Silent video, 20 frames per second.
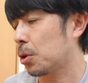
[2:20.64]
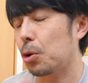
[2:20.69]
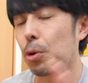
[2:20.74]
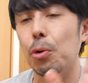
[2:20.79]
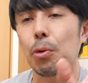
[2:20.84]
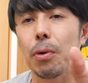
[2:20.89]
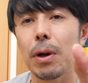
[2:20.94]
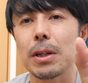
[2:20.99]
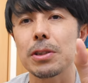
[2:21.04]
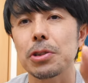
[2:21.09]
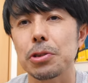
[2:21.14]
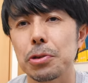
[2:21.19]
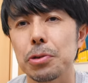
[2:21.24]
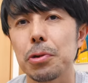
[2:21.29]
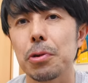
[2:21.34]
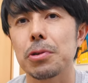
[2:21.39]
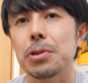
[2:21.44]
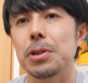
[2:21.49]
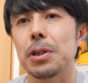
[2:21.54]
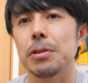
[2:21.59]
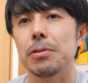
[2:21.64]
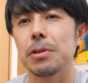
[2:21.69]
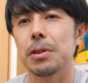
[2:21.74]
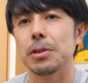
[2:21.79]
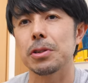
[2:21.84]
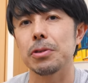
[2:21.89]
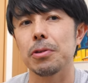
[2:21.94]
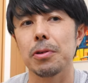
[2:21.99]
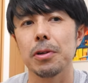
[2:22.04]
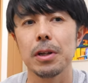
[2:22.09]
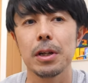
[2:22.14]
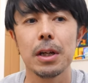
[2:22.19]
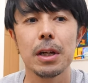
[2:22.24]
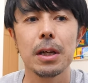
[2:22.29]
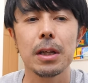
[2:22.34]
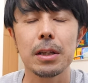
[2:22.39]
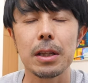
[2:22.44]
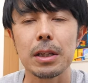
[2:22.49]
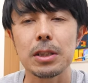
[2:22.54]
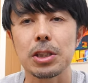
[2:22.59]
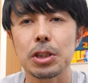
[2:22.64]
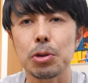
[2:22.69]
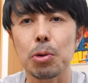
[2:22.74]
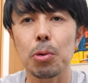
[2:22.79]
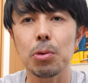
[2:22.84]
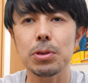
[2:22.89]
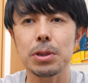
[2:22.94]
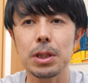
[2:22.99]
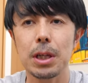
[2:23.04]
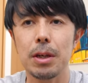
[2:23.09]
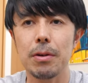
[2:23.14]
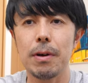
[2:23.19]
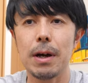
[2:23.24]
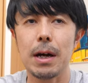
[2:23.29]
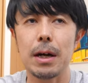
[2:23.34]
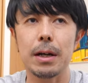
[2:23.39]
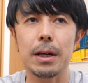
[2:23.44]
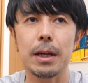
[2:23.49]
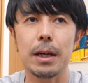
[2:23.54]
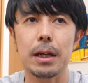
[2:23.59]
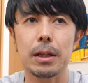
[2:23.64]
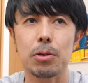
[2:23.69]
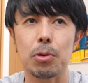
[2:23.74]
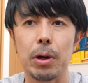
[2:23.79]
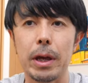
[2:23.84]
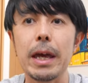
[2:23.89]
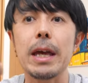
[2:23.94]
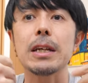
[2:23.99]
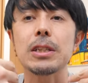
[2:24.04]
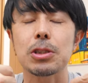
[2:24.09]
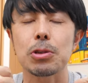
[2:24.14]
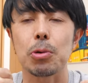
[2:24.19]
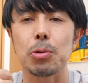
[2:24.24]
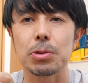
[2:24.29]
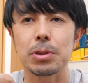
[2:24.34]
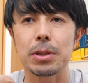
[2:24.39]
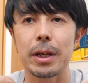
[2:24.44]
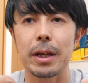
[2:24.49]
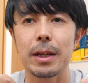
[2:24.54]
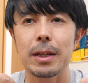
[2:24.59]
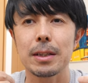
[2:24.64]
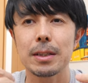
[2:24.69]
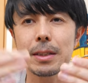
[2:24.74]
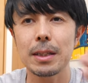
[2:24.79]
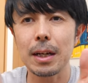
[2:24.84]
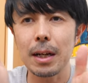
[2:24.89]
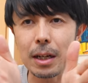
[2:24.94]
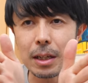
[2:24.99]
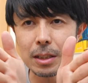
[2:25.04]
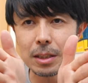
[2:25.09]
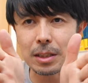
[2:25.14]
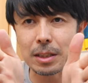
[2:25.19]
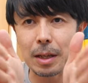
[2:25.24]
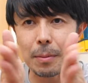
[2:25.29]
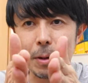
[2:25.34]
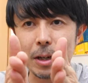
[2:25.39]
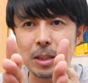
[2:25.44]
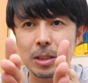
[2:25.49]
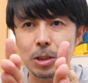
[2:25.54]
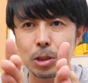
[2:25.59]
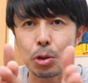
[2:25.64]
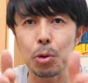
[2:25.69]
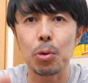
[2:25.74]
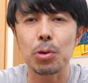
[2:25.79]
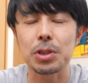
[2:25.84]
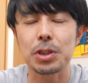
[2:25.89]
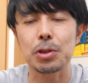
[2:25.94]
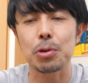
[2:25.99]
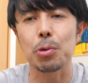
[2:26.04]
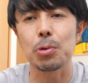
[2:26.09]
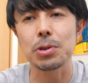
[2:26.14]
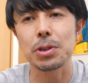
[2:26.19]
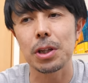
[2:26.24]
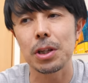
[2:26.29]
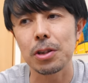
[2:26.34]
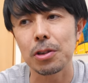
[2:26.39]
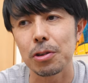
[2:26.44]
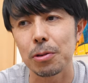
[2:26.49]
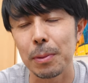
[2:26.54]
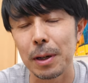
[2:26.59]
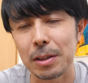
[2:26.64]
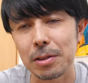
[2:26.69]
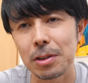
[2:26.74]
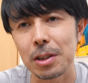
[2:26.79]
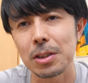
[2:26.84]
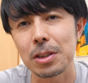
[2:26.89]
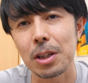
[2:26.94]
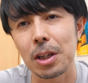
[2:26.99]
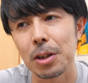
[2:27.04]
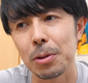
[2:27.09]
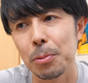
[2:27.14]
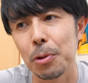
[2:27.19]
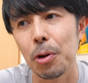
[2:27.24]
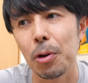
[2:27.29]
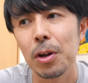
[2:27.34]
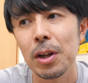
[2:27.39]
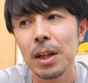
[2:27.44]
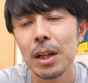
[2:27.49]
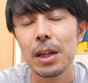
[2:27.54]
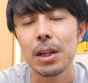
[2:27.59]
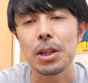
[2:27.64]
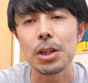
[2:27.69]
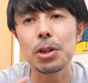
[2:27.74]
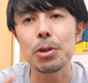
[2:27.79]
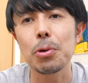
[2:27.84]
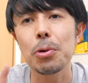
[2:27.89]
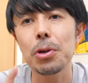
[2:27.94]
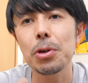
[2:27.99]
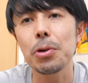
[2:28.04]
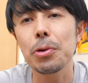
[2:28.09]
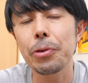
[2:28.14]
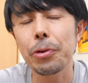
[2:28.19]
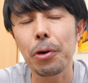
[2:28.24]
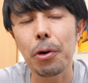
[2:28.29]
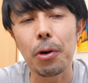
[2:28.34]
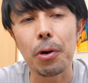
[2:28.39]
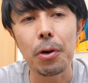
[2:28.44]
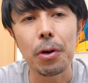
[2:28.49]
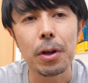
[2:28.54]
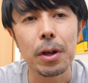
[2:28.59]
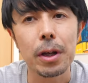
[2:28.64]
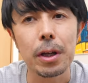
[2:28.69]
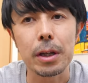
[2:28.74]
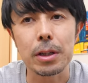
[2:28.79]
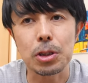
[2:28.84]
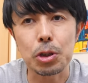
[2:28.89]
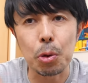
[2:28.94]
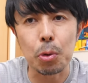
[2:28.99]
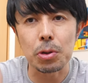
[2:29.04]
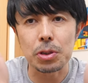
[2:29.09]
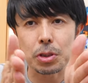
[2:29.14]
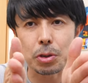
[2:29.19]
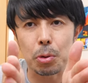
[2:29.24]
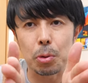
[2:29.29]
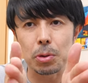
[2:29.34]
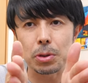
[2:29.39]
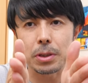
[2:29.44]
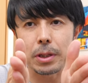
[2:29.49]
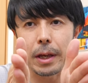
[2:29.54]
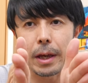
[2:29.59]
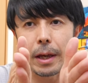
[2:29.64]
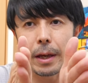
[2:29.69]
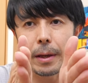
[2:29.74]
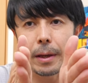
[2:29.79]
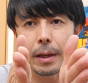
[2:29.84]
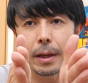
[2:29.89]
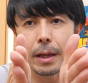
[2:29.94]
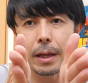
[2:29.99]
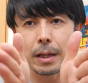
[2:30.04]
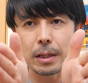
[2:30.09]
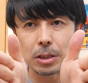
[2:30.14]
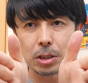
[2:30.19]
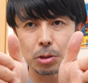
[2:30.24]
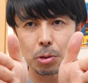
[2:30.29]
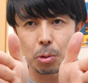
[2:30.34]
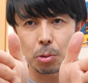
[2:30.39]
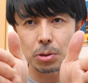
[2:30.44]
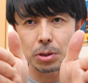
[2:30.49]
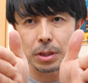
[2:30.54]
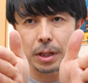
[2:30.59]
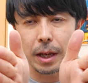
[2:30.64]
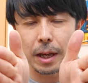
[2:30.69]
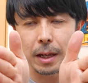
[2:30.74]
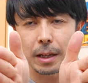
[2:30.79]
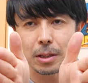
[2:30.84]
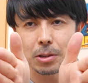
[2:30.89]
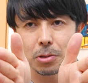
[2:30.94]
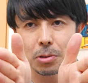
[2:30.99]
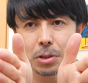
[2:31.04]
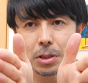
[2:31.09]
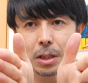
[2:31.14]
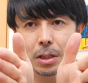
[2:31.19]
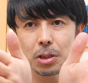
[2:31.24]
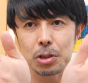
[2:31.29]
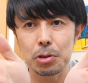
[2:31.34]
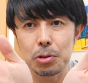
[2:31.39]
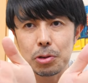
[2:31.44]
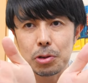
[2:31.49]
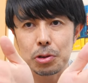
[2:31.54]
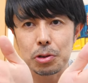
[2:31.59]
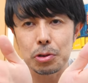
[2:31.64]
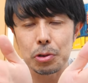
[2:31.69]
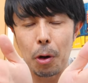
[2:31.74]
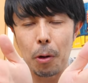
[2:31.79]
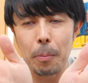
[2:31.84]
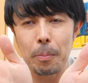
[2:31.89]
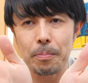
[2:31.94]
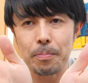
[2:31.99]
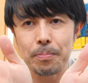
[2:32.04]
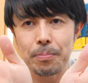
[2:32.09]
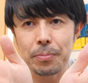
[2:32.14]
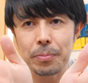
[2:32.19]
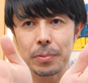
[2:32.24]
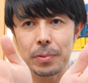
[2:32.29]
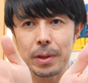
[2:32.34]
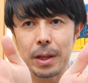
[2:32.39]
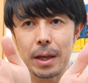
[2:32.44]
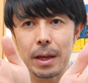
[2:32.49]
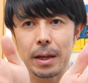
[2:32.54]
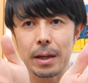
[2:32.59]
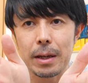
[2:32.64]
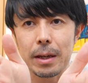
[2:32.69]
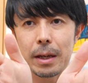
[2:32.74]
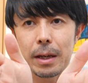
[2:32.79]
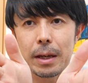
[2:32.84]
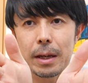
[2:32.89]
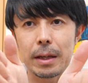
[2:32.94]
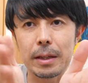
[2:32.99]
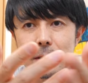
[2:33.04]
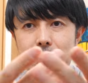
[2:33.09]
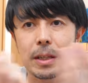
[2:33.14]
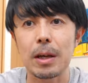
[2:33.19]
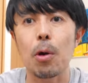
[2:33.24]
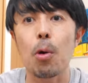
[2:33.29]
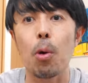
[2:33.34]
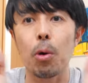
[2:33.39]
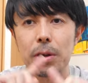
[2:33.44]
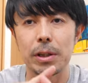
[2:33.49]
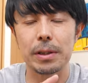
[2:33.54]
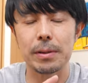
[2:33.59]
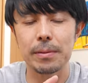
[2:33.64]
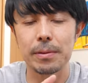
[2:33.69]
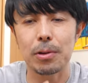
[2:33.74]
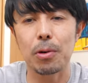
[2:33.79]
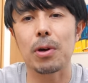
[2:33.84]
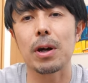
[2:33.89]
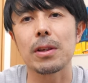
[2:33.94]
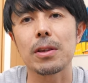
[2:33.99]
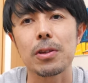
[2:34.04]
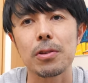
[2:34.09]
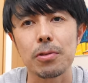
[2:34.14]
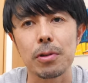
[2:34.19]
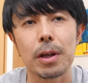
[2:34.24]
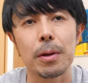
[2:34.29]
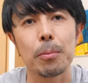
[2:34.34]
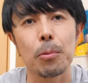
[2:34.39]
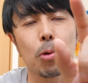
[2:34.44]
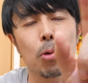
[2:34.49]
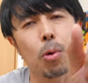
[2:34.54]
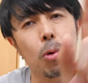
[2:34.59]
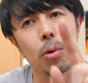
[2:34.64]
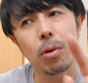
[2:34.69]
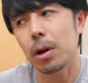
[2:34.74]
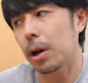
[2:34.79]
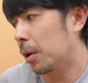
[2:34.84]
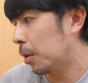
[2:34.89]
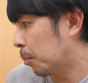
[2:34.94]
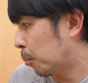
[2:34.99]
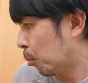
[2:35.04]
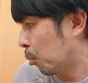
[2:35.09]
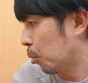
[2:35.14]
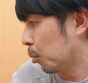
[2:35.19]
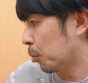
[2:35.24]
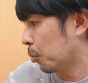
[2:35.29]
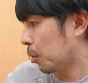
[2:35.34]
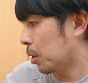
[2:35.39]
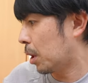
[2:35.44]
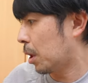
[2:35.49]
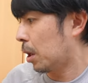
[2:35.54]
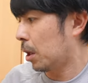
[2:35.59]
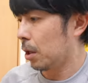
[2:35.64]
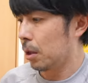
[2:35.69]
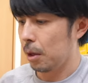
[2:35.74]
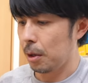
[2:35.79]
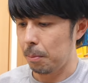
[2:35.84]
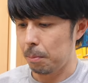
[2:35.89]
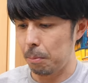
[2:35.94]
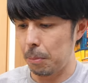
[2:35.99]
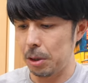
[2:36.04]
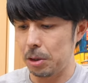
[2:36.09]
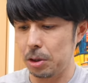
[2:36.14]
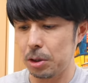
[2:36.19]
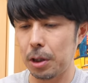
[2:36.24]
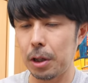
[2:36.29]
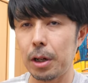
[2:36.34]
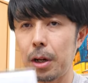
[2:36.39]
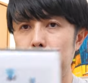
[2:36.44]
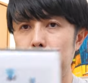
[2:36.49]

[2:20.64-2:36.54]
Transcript: 今日は収録しているんですよ。で、指向性は、A 指向性。さらに狭い超指向性っていうのもあるんですけれども、いろいろと超指向性、A 指向性、そして90度で、全方位とかっていうね、もう今回モードがめっちゃ選